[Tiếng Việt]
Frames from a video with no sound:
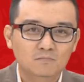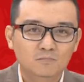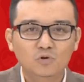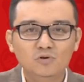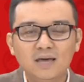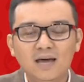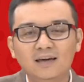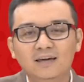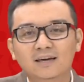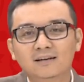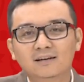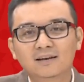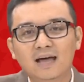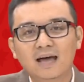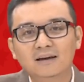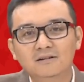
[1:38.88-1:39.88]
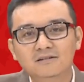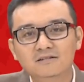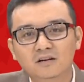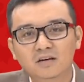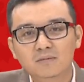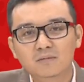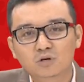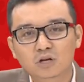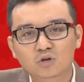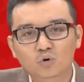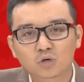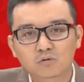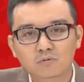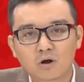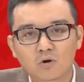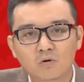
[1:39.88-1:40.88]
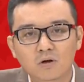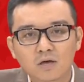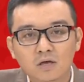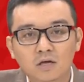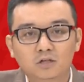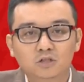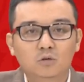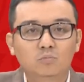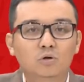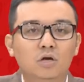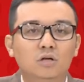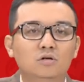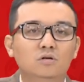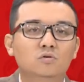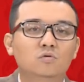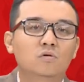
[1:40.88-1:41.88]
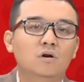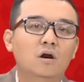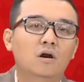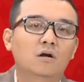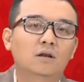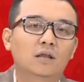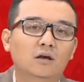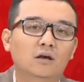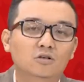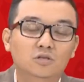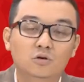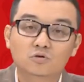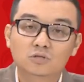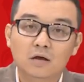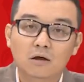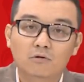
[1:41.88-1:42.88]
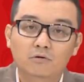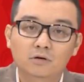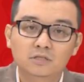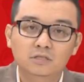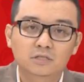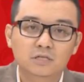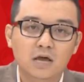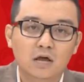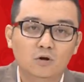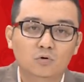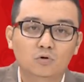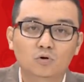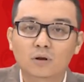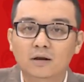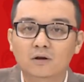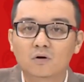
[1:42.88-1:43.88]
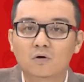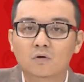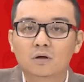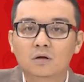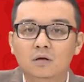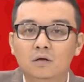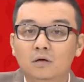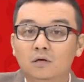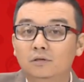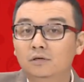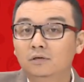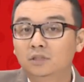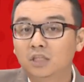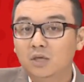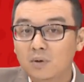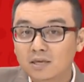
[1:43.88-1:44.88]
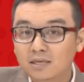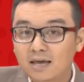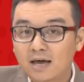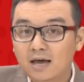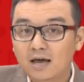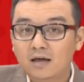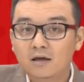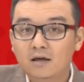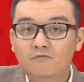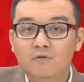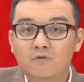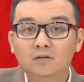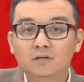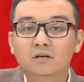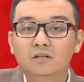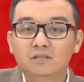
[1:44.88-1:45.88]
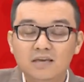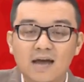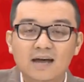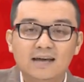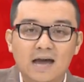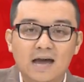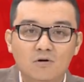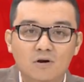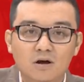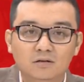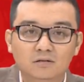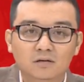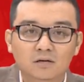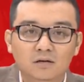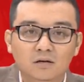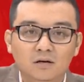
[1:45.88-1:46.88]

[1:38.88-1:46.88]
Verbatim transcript: Bồ Đào Nha hiện là đương kim vô địch của châu Âu. Trong đội hình của họ lại có siêu sao Cristiano Ronaldo, nhưng Tây Ban Nha vẫn được đánh giá cao hơn.